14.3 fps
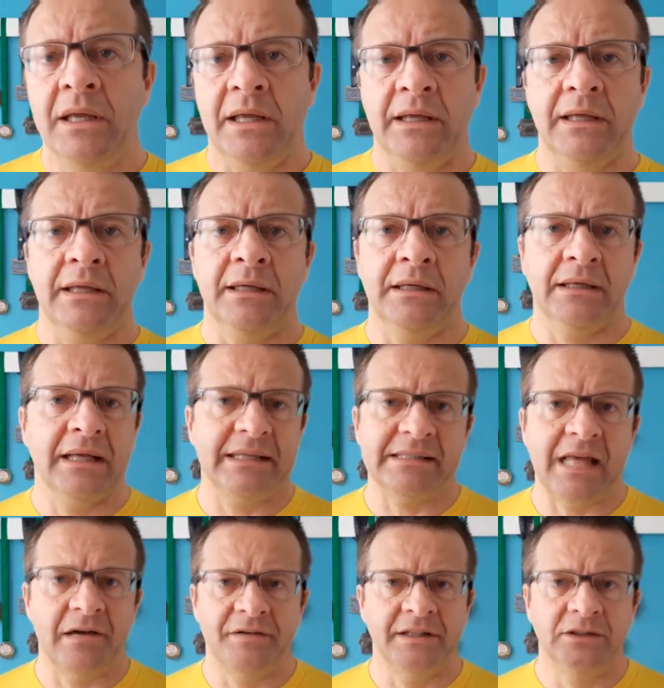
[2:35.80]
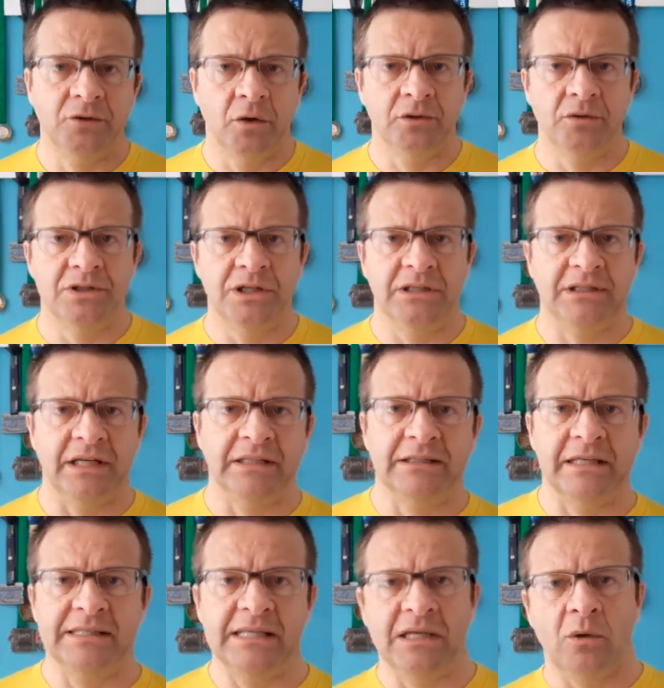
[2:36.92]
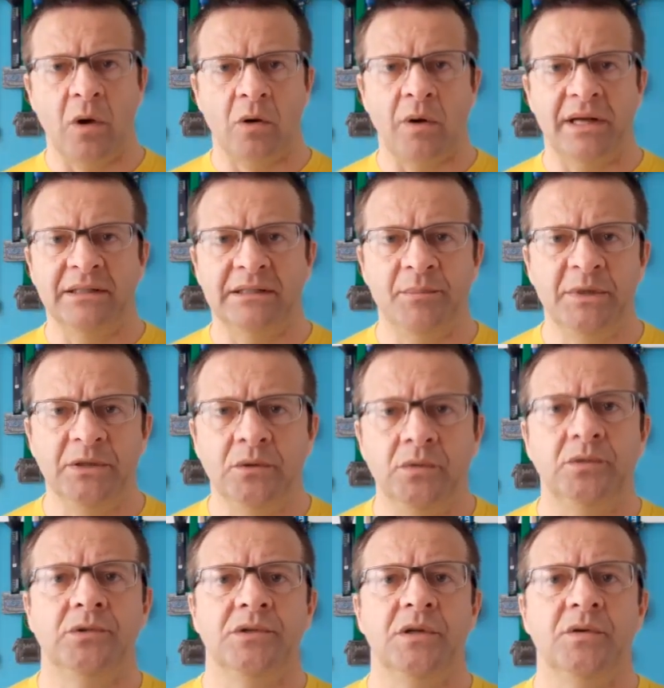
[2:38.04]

É, gastava em torno de 35 a 40 minutos,